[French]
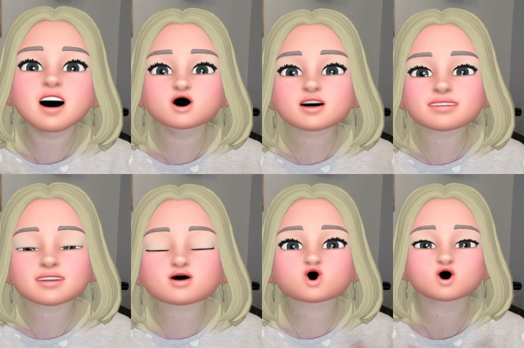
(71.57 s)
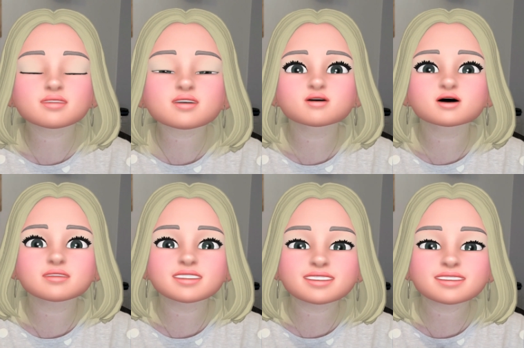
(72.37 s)
Alors, c'est sûr que pour nous, le
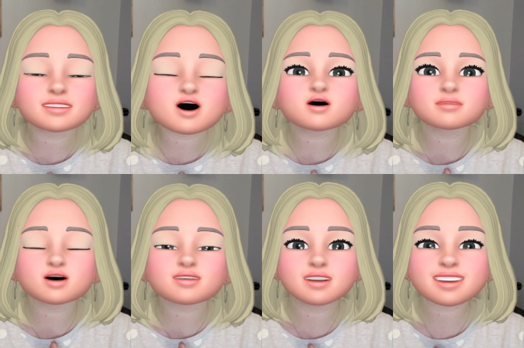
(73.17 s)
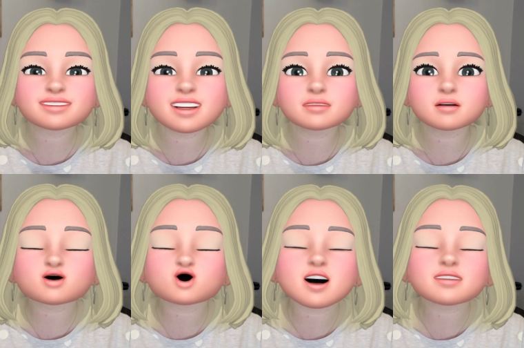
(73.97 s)
mois de décembre bah,
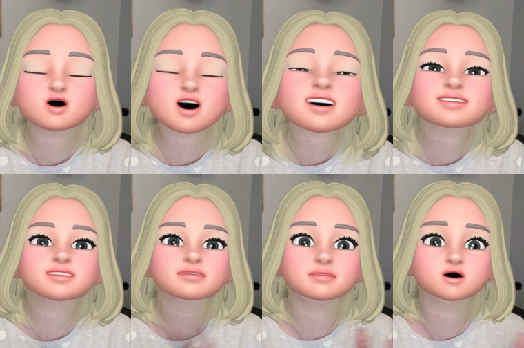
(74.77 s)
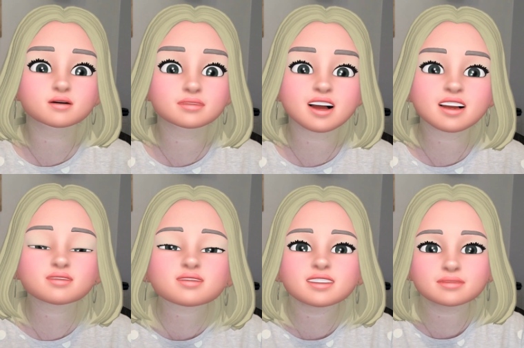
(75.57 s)
s'annonce quand même relativement bien,
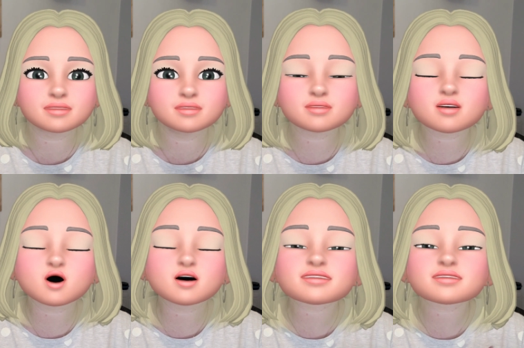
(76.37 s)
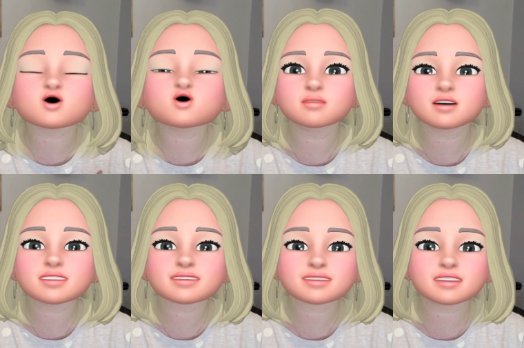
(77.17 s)
tout simplement. Pourquoi Parce qu'au mois
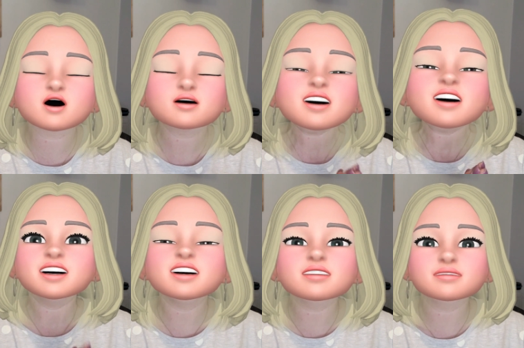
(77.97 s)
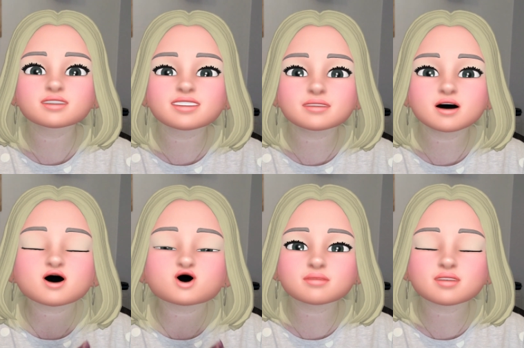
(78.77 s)
de décembre, il faut
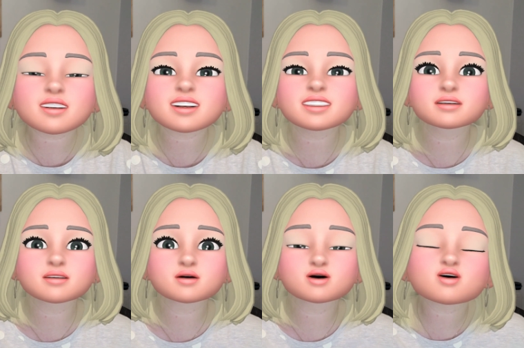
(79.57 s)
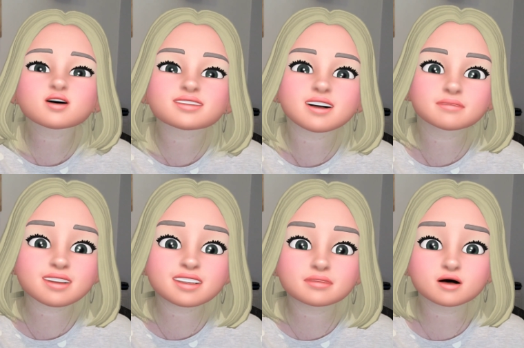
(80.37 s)
savoir que mon mari touche donc sa
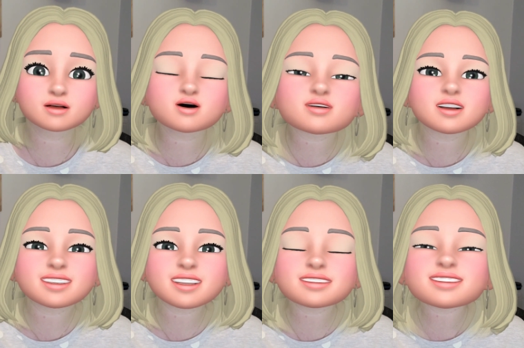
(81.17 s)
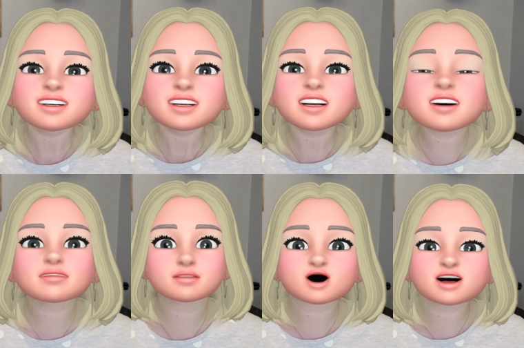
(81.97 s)
prime de fin d'année
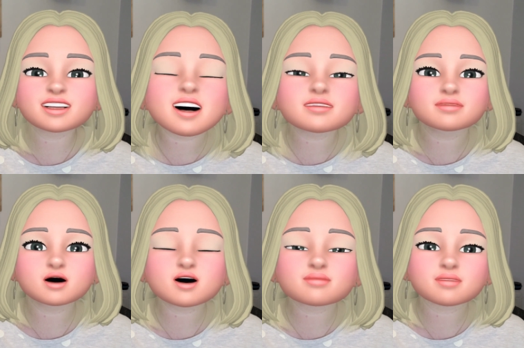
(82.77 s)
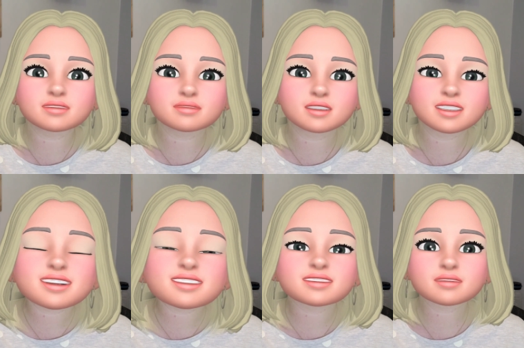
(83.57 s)
et moi, j'ai également une prime de fin
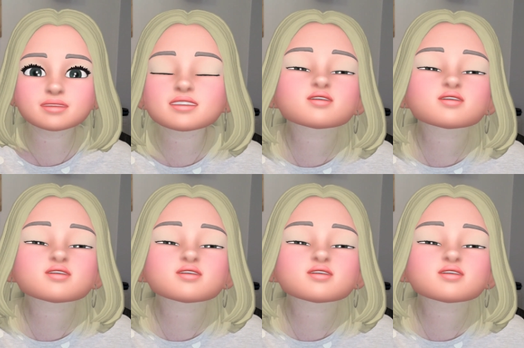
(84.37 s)
d'année aussi.